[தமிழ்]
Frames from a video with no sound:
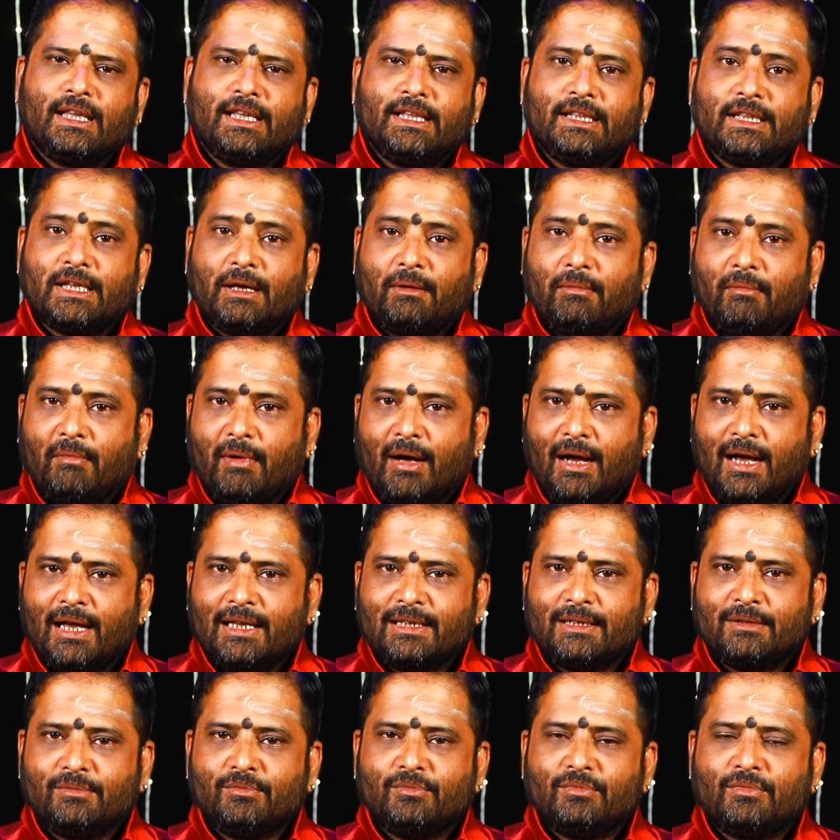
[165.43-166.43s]
இந்த
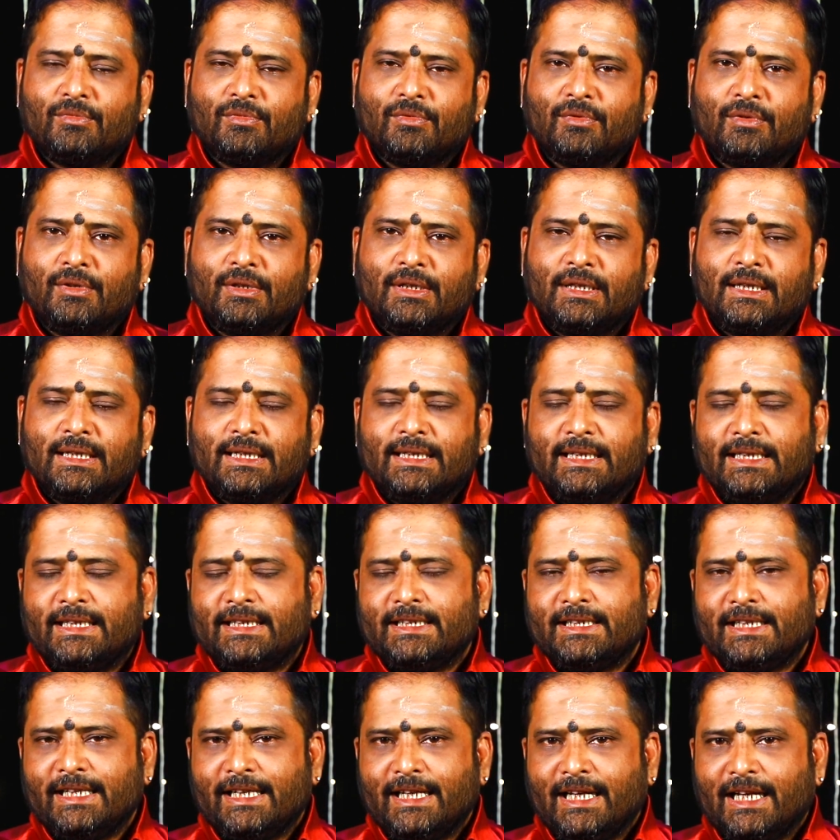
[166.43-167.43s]
மாதம்
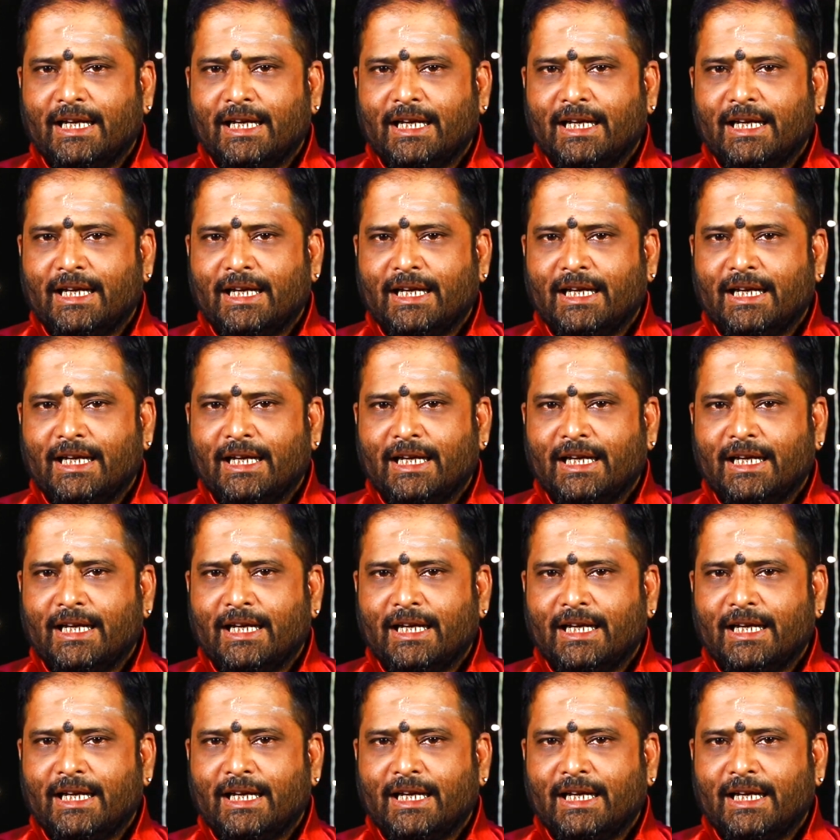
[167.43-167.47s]
நிதி